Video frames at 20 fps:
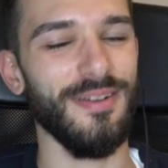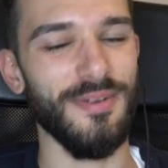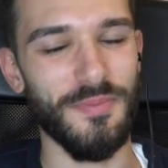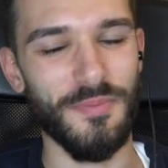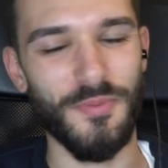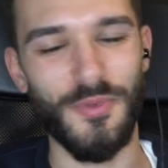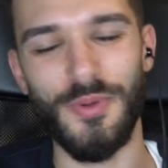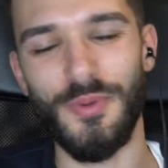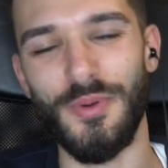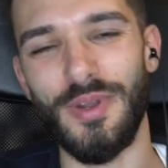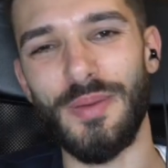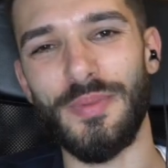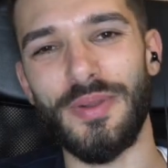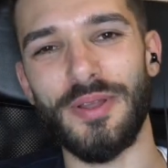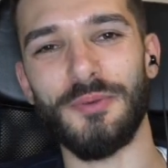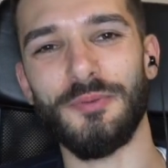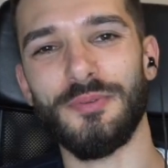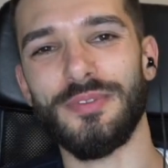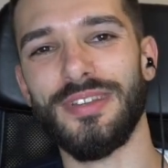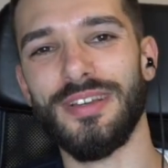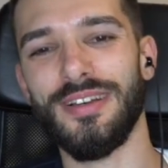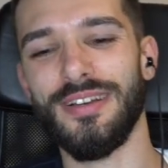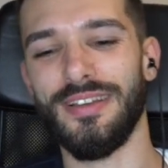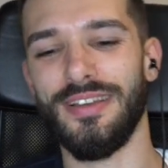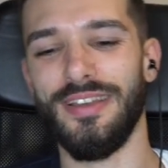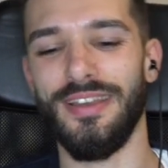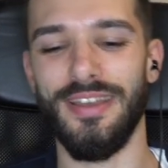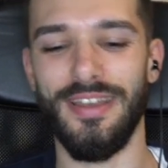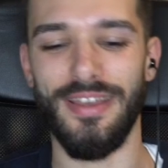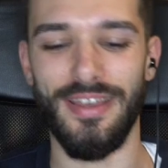Muy buena
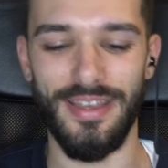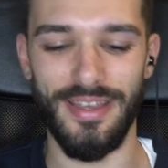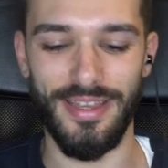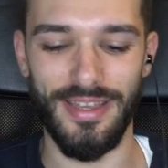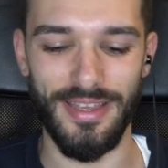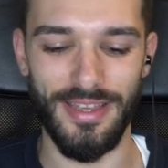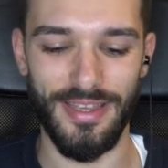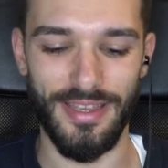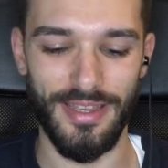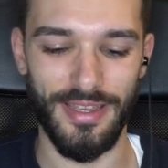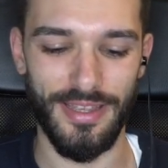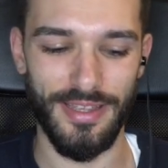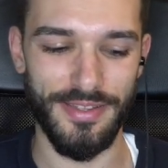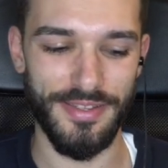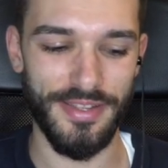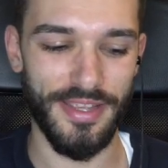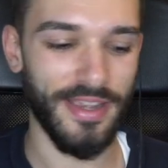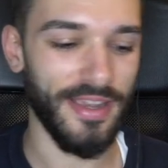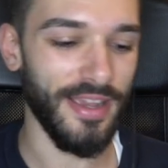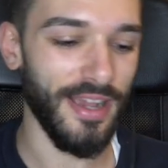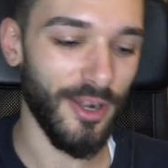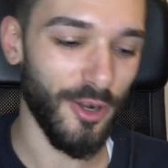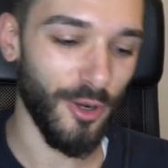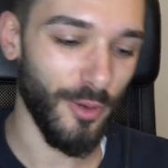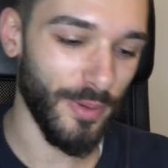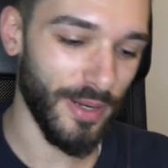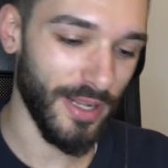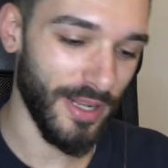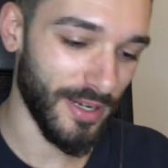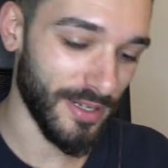pregunta. Eh, llegué a
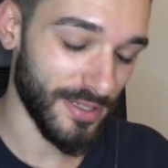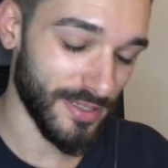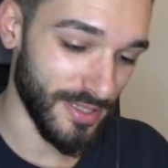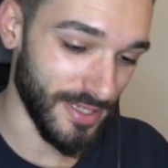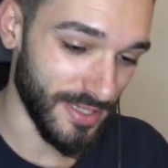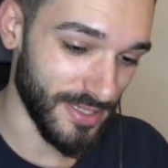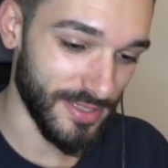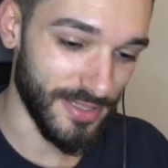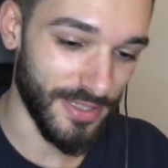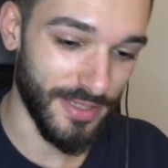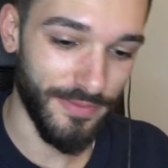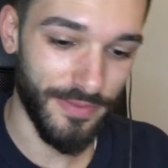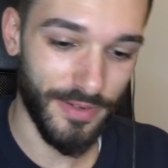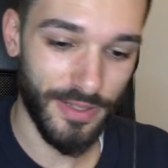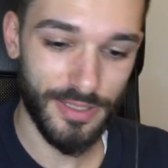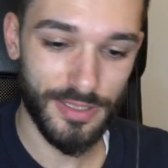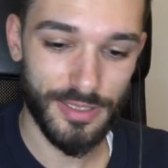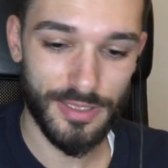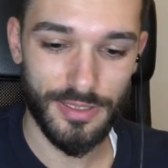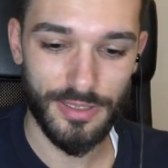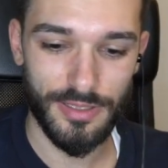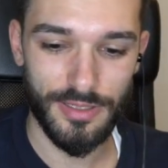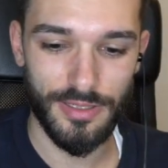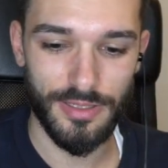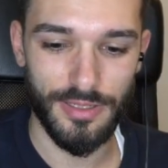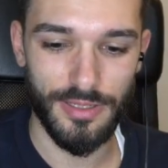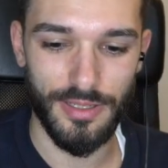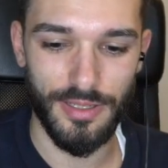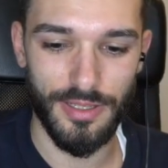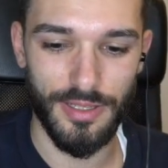cobrar seis cifras
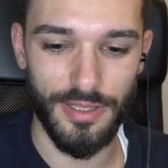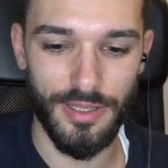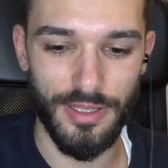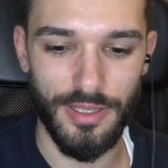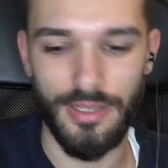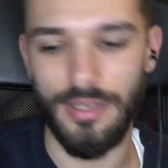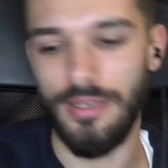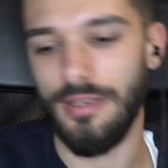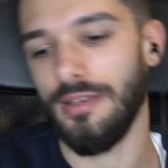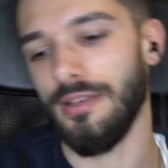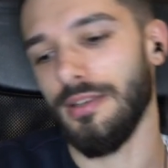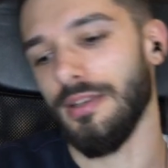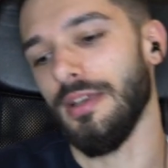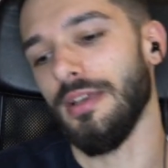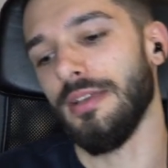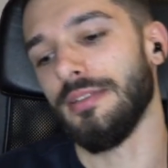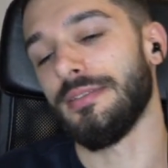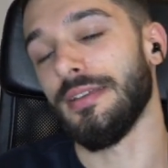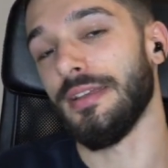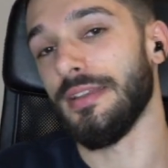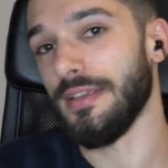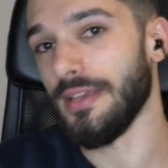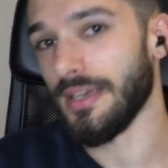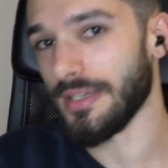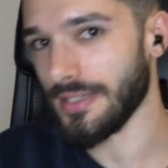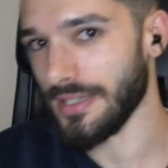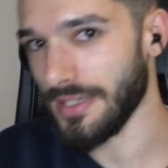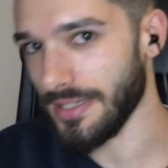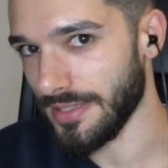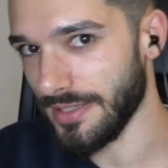y tenía
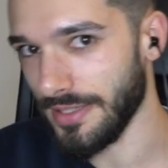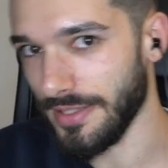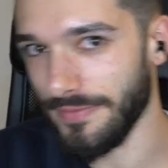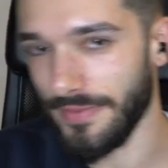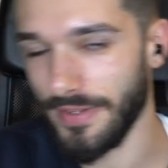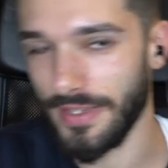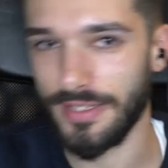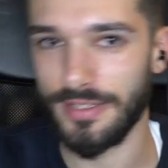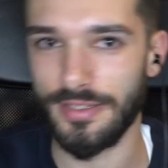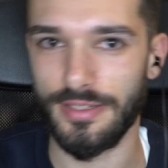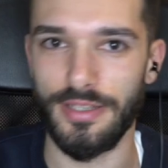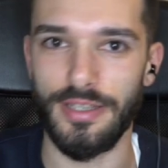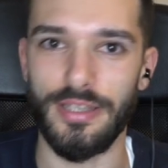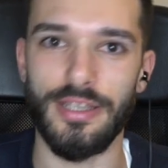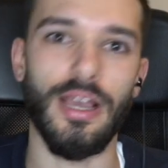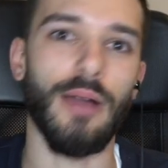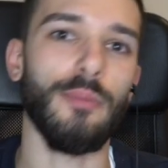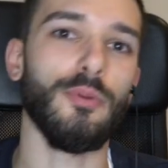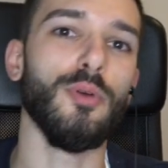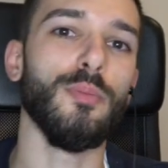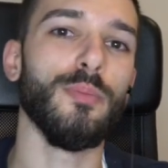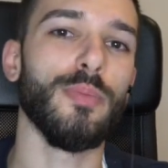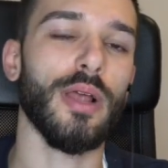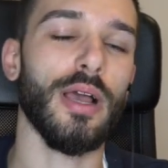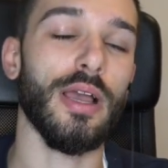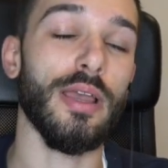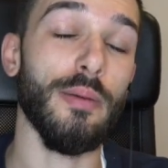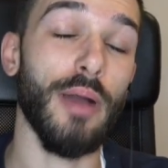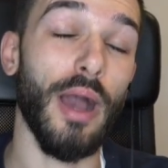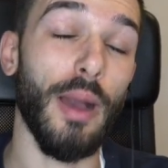seis cifras. Y hablo en,
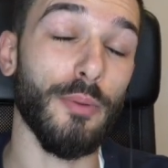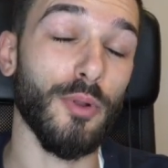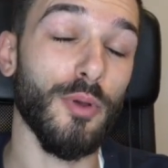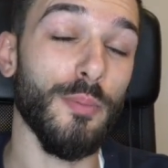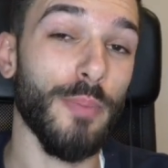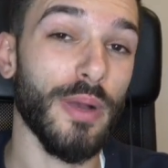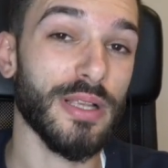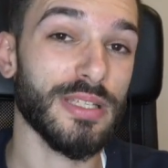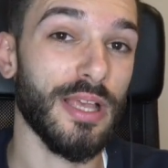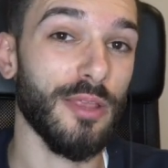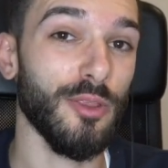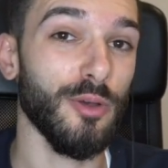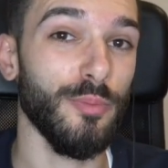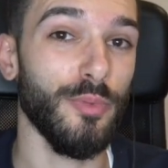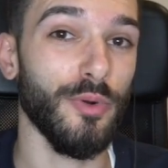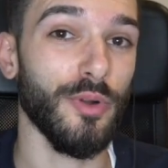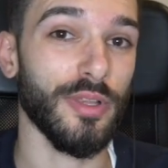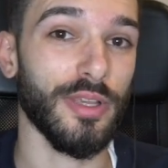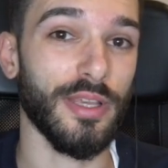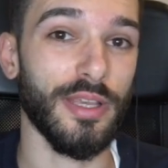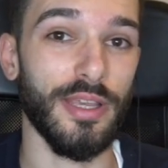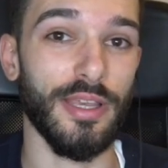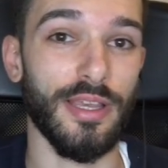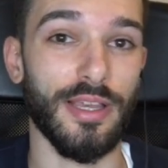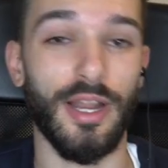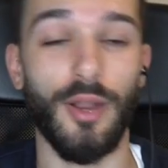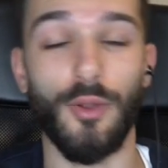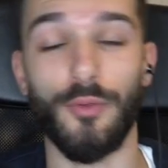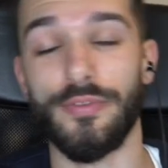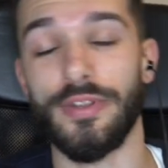eh, hablo en pasado porque,
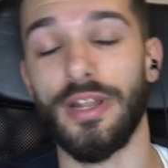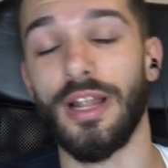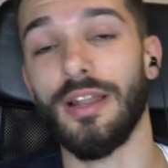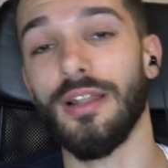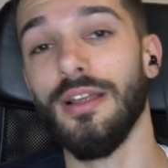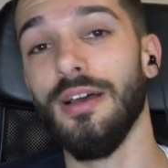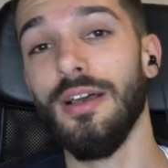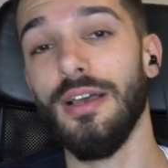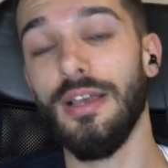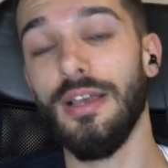claro, al final